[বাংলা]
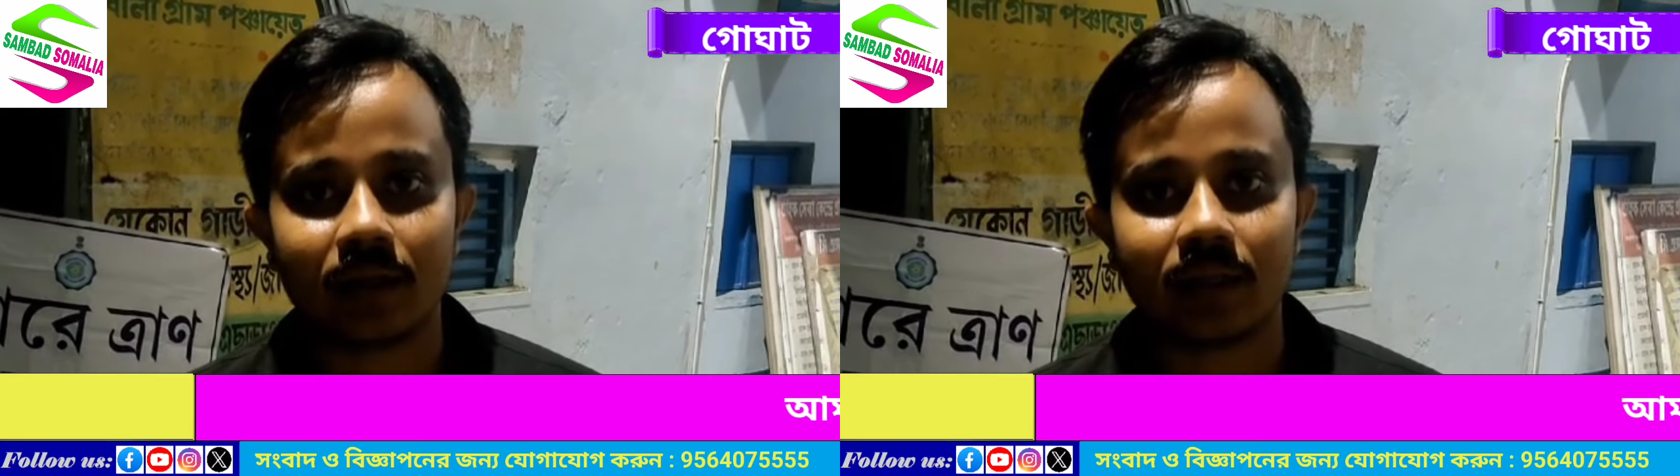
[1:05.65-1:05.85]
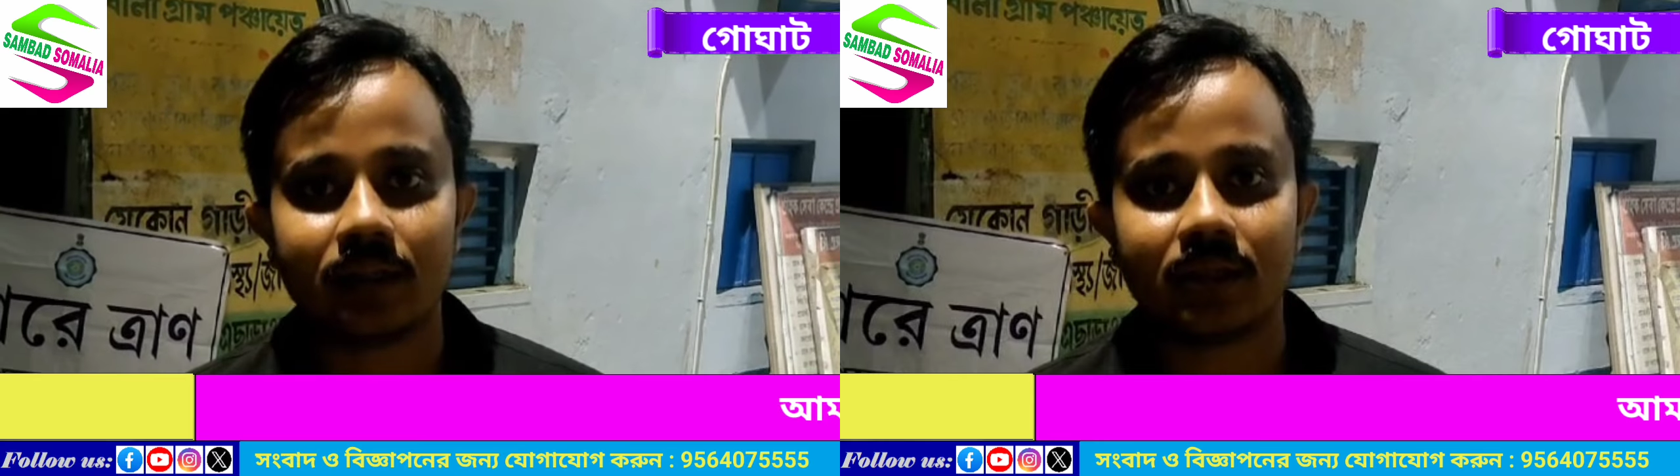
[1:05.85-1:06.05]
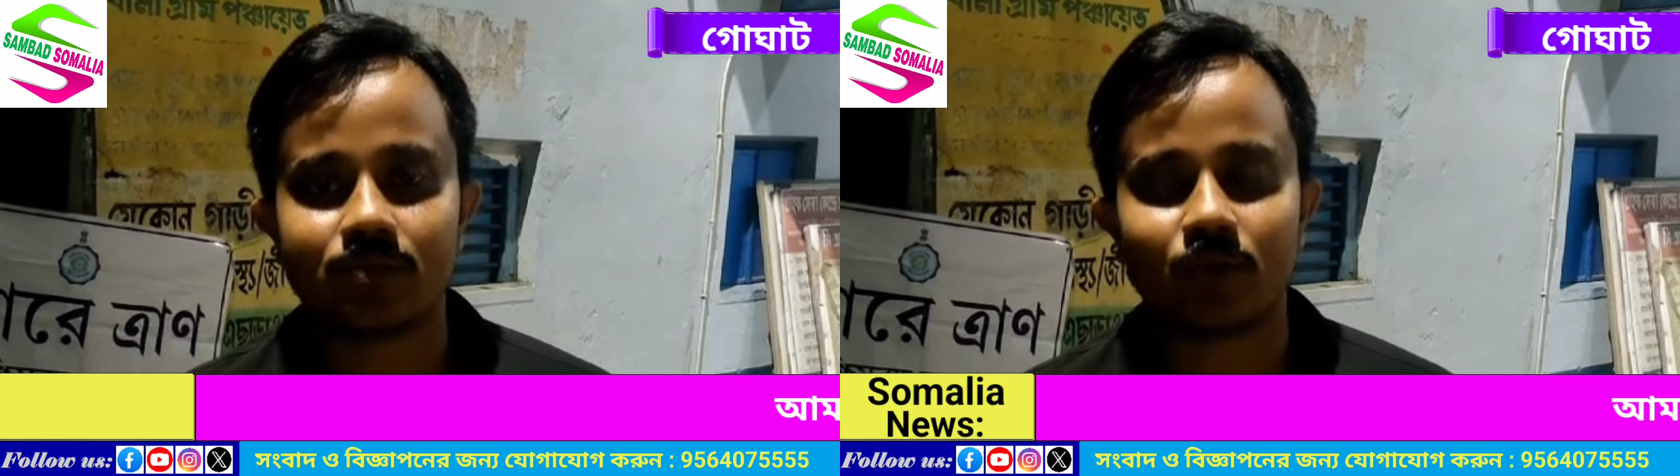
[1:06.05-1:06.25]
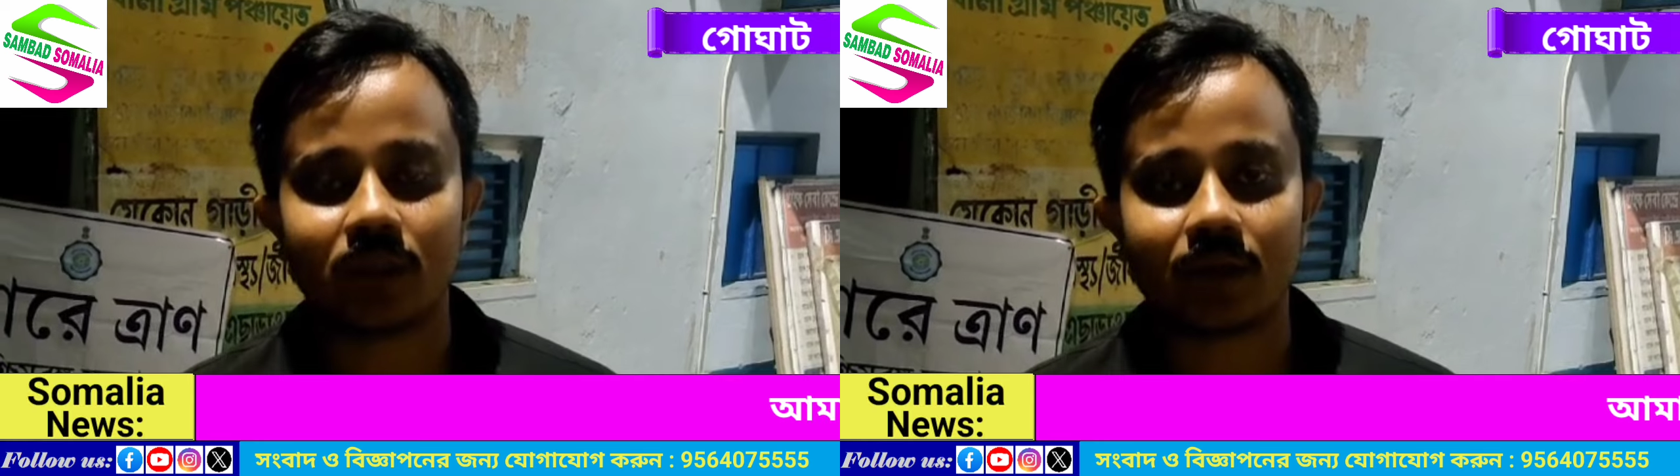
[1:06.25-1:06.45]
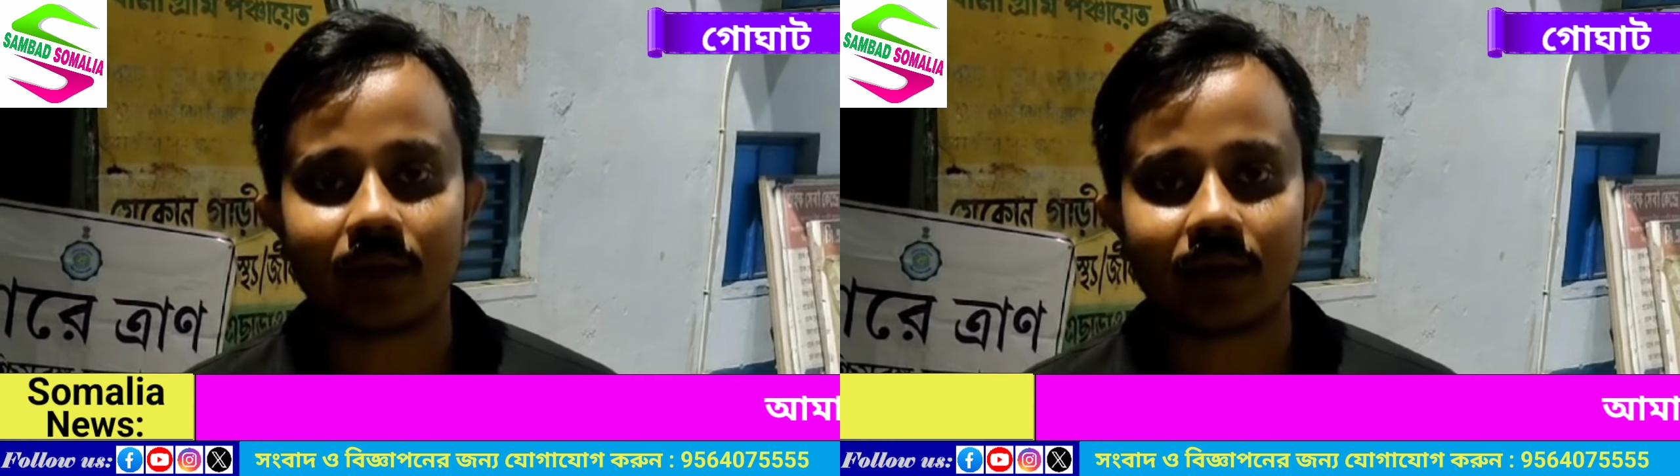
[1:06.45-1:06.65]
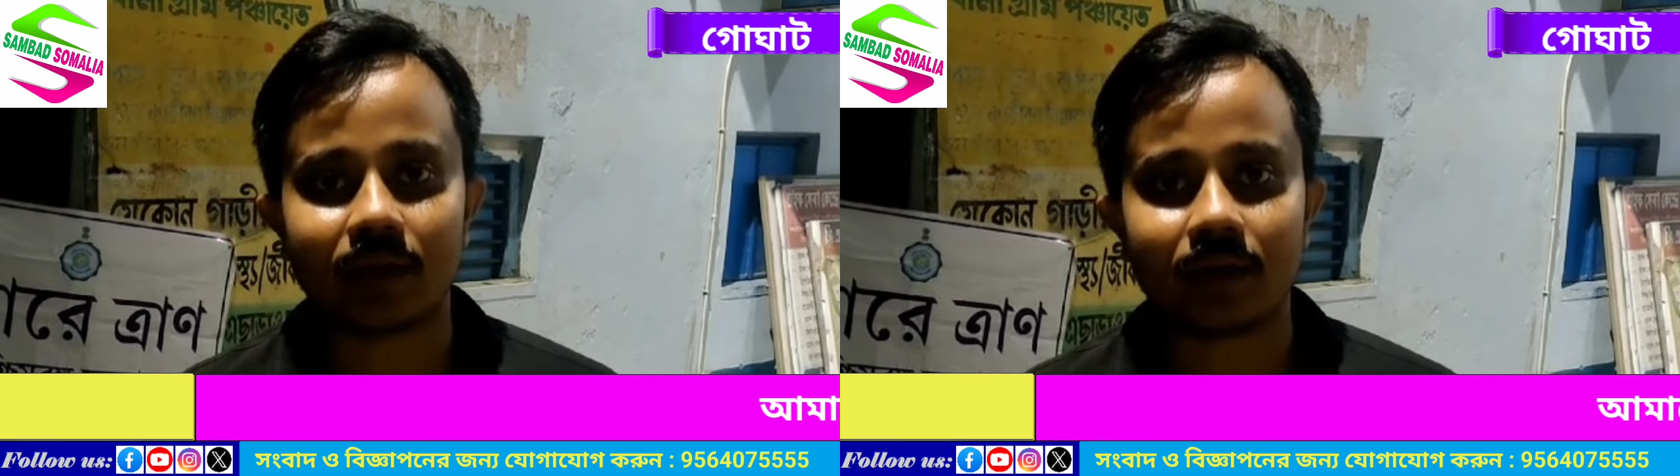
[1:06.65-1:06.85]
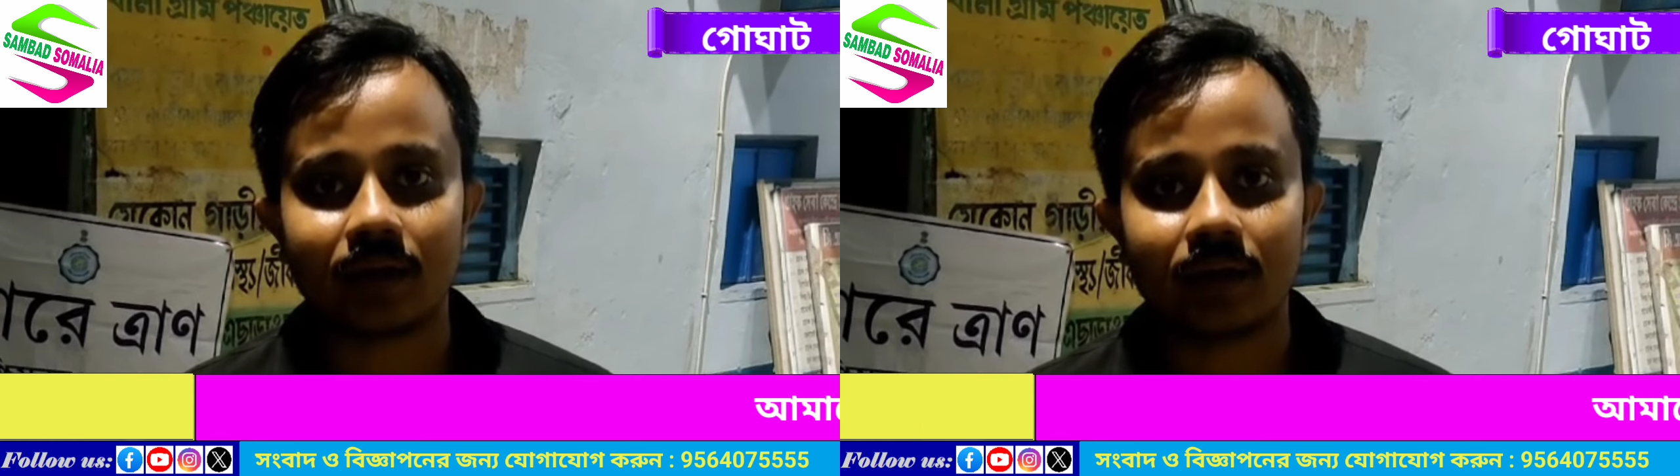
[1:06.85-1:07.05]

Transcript: নির্দেশ মোতাবেক